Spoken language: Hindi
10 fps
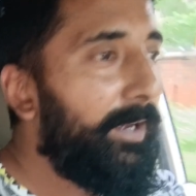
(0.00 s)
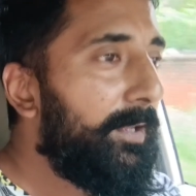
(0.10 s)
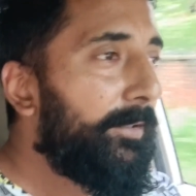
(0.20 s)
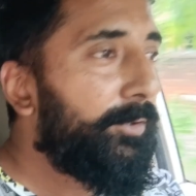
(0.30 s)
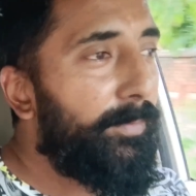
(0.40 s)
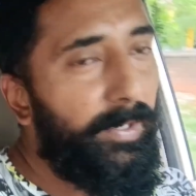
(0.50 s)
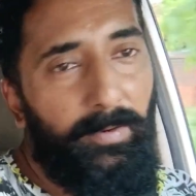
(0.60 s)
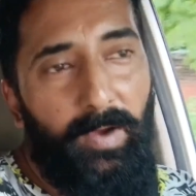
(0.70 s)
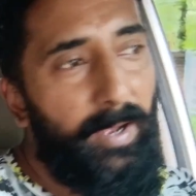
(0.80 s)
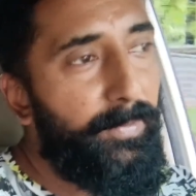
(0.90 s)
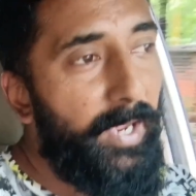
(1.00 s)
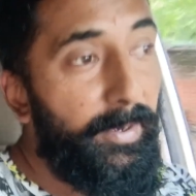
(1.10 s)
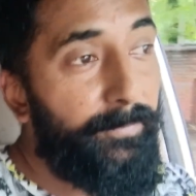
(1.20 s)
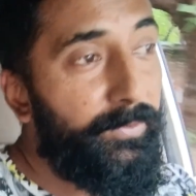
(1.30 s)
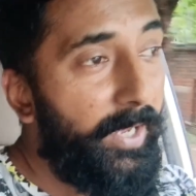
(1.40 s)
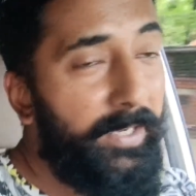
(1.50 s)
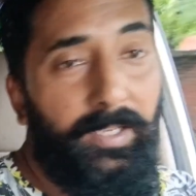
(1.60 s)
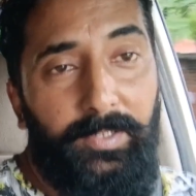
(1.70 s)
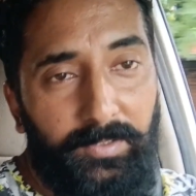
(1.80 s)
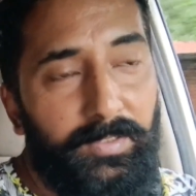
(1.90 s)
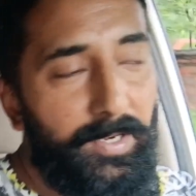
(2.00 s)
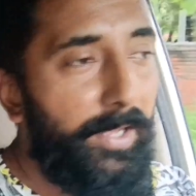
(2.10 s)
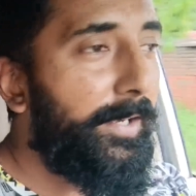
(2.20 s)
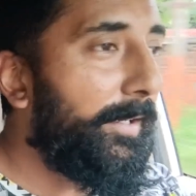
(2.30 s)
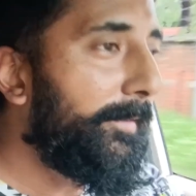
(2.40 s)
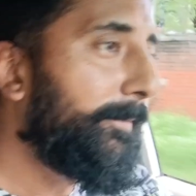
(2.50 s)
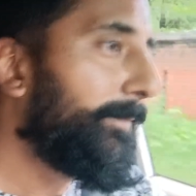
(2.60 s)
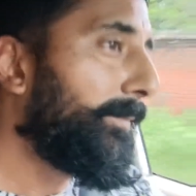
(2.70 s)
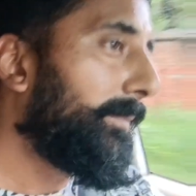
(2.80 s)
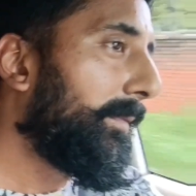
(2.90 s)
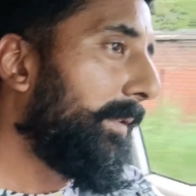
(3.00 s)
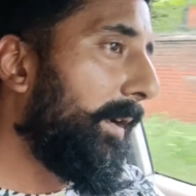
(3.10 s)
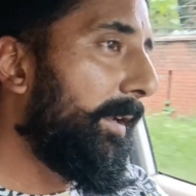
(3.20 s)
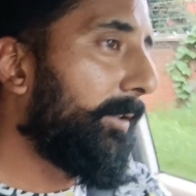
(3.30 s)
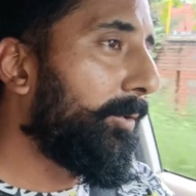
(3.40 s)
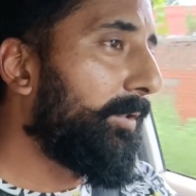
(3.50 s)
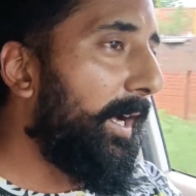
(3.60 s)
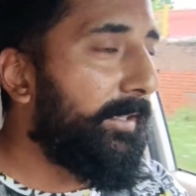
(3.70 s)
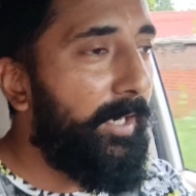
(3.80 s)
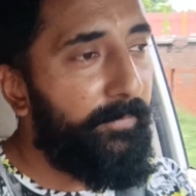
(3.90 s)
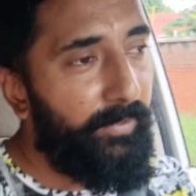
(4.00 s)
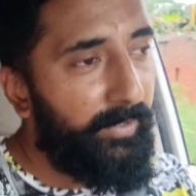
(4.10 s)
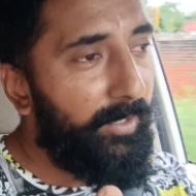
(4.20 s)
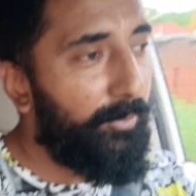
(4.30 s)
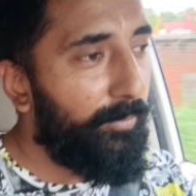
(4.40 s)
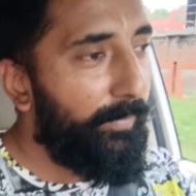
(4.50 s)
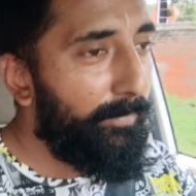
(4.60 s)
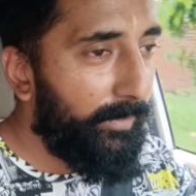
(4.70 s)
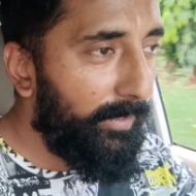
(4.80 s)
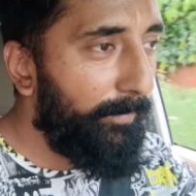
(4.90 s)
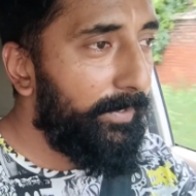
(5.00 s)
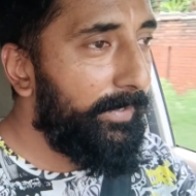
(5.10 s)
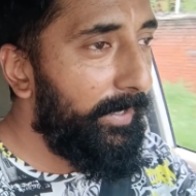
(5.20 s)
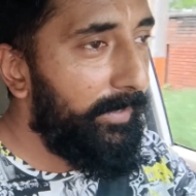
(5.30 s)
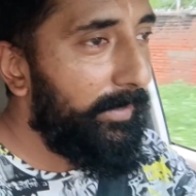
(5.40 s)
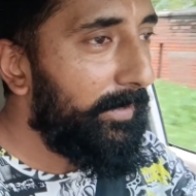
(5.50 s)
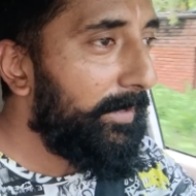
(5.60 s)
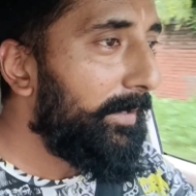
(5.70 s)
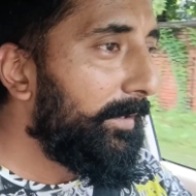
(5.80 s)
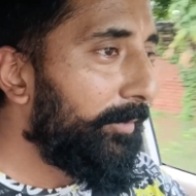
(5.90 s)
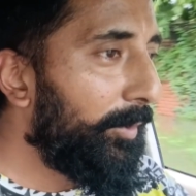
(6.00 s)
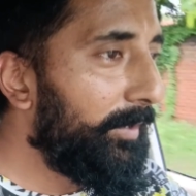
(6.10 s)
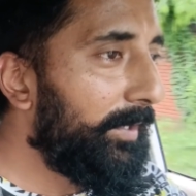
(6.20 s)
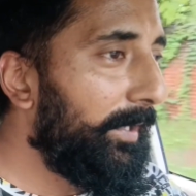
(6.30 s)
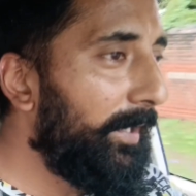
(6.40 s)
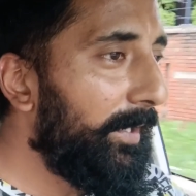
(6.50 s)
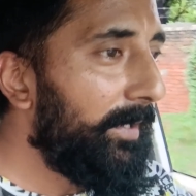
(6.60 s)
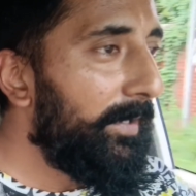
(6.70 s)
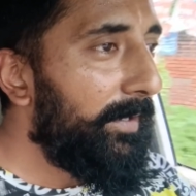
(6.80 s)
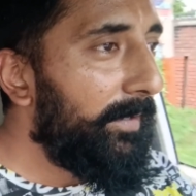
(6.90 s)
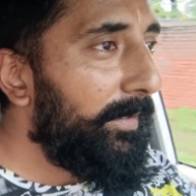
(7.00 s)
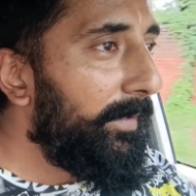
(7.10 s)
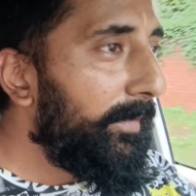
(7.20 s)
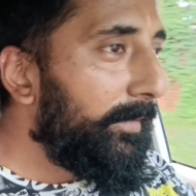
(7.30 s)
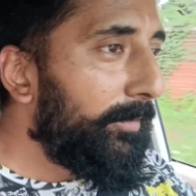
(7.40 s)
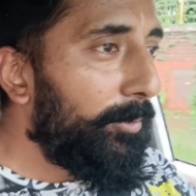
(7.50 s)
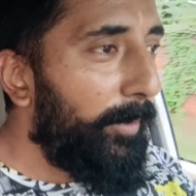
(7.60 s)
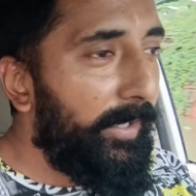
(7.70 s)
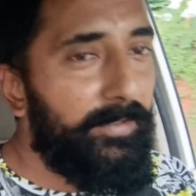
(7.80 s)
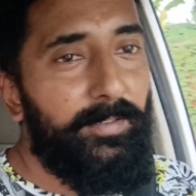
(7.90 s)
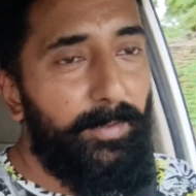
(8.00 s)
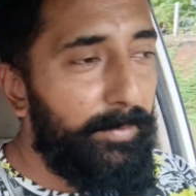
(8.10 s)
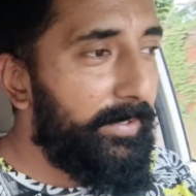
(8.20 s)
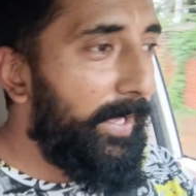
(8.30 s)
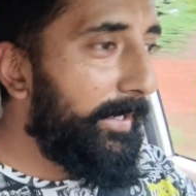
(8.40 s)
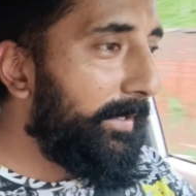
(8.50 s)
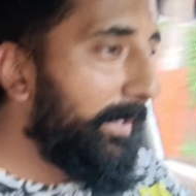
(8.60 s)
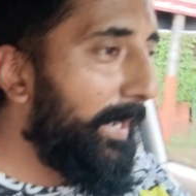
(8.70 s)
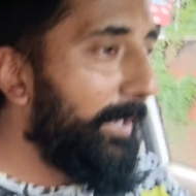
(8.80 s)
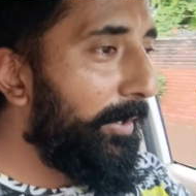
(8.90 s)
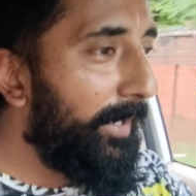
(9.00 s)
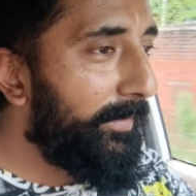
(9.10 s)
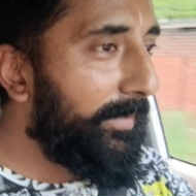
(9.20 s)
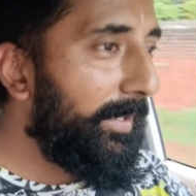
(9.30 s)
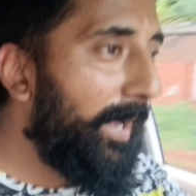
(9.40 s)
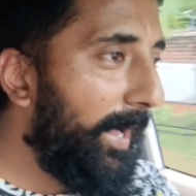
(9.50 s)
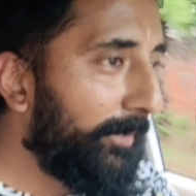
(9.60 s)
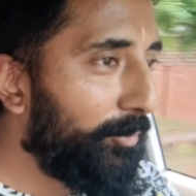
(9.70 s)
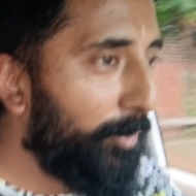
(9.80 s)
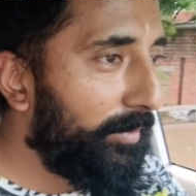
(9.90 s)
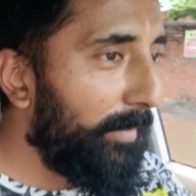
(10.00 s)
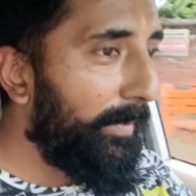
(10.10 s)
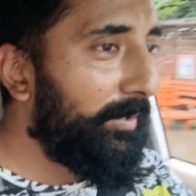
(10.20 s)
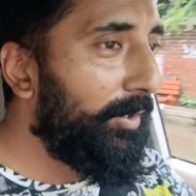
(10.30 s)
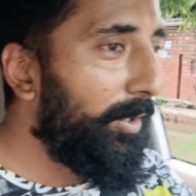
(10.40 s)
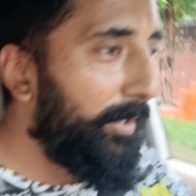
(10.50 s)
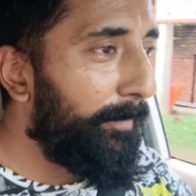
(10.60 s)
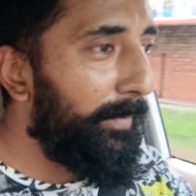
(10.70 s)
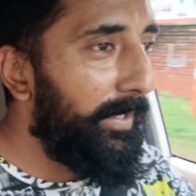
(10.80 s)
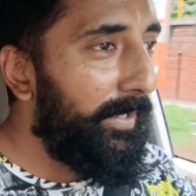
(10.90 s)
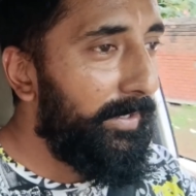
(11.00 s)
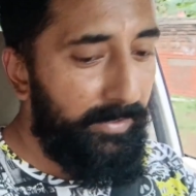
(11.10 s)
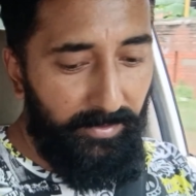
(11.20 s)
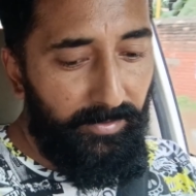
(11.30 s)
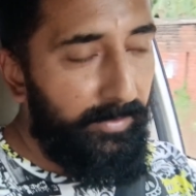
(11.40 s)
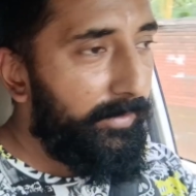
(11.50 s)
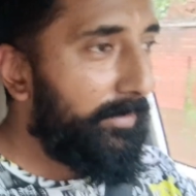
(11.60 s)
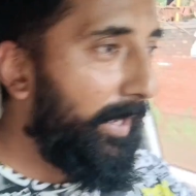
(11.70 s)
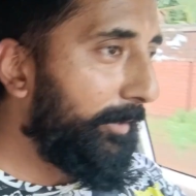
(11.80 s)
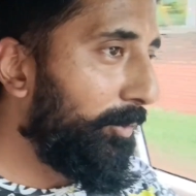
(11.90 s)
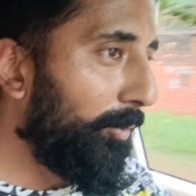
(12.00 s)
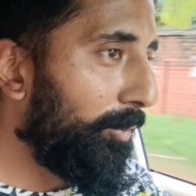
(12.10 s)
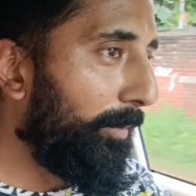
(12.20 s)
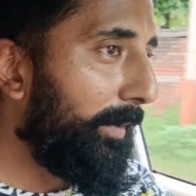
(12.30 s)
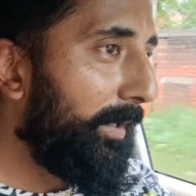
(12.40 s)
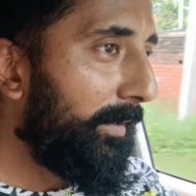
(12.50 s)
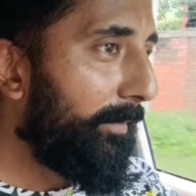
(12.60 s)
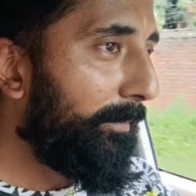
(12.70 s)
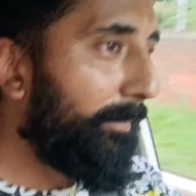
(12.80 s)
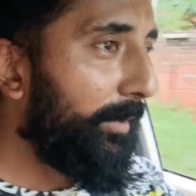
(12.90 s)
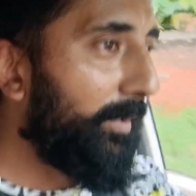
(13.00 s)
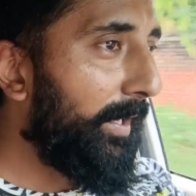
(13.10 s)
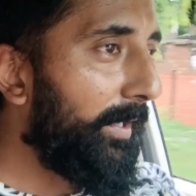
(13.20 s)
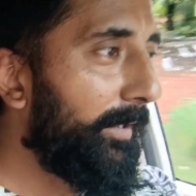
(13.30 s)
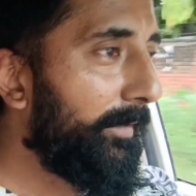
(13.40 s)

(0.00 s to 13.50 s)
है तो मतलब वहाँ पे आप जाने का रिस्क ना लें है ना तो सात आठ फीट का तो फिर मतलब बनता ही नहीं तो इसलिए थोड़ा सा समझदारी दिखाएं और ऐसे हादसों से बचें और अपने साथियों को भी बचाएं